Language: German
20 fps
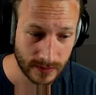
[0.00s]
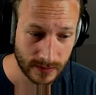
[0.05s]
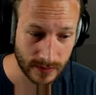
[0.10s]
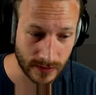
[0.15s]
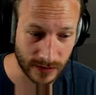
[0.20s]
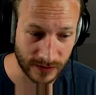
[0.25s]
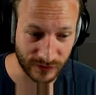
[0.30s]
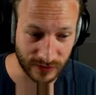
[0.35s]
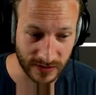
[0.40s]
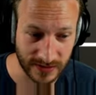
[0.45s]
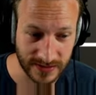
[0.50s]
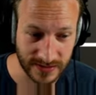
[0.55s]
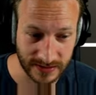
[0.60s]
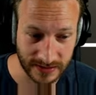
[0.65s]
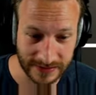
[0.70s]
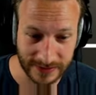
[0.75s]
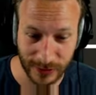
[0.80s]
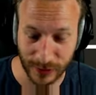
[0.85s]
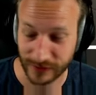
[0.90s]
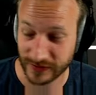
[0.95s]
Ah, ich wollte gerade sagen,
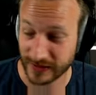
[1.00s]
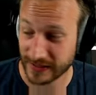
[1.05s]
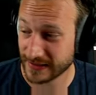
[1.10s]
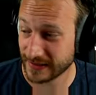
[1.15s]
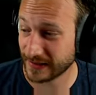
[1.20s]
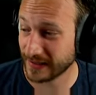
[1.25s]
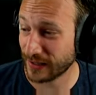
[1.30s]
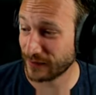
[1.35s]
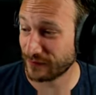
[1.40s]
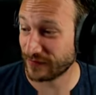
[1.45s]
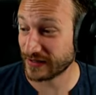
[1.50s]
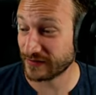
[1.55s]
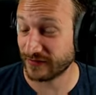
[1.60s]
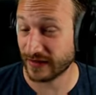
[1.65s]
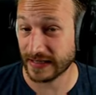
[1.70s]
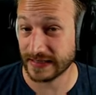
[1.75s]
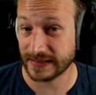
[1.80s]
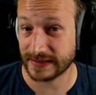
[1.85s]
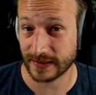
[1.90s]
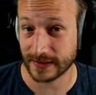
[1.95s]
der lädt auch wieder so lang. Auf
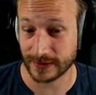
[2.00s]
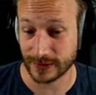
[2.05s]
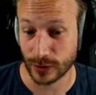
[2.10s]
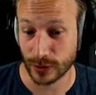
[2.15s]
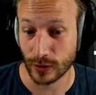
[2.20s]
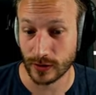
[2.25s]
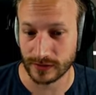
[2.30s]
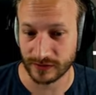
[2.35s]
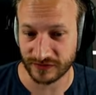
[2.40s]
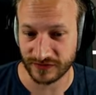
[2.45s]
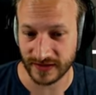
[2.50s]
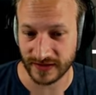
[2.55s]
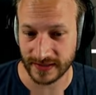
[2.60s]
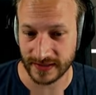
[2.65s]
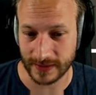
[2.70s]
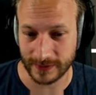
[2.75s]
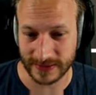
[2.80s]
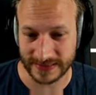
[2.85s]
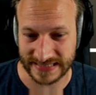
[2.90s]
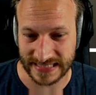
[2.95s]
einen weiteren tollen
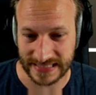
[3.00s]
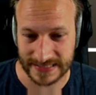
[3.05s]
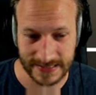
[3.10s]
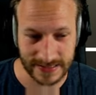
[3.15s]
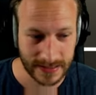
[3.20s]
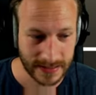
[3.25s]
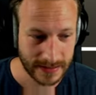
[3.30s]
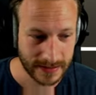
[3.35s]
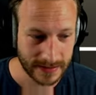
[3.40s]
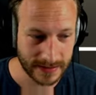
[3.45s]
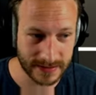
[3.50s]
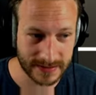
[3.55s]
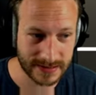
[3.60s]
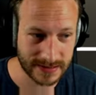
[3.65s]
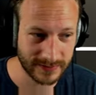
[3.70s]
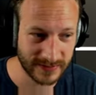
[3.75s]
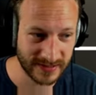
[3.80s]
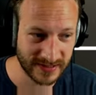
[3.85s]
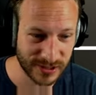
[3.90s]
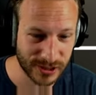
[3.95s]
Fall, aber das
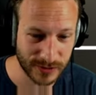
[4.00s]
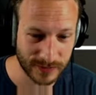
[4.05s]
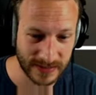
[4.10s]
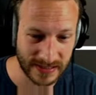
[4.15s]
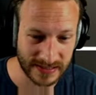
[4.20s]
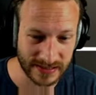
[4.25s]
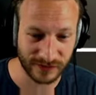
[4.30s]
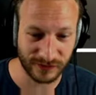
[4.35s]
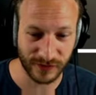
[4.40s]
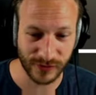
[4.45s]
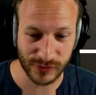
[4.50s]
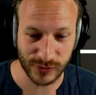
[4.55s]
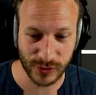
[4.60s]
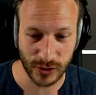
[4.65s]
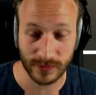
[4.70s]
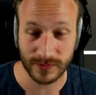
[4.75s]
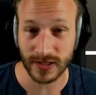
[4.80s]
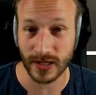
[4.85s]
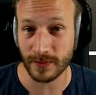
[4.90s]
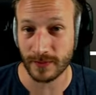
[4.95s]
ist zumindest schon mal eine
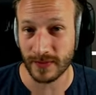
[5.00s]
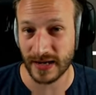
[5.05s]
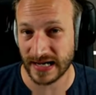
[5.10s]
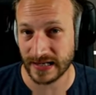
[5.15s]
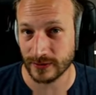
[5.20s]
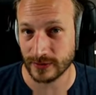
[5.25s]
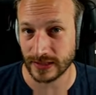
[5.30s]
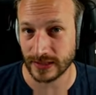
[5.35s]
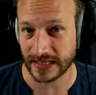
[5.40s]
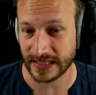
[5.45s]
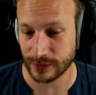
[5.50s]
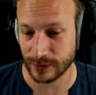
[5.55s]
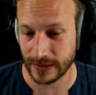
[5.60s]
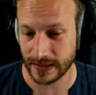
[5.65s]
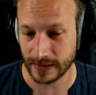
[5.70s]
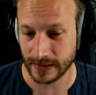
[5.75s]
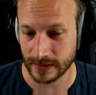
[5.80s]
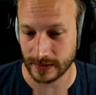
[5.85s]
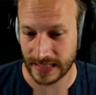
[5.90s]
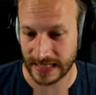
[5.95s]
vollkommen normale oder
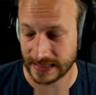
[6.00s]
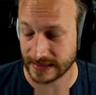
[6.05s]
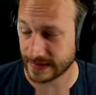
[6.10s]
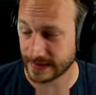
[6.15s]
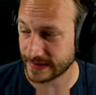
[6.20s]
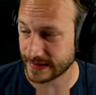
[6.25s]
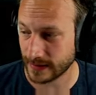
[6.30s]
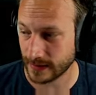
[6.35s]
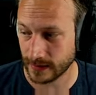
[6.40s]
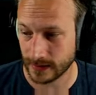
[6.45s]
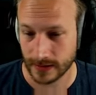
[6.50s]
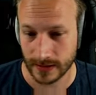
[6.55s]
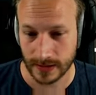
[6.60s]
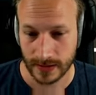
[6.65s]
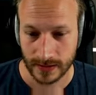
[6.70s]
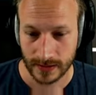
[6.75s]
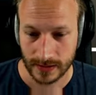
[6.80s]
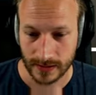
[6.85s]
reguläre Ladezeit.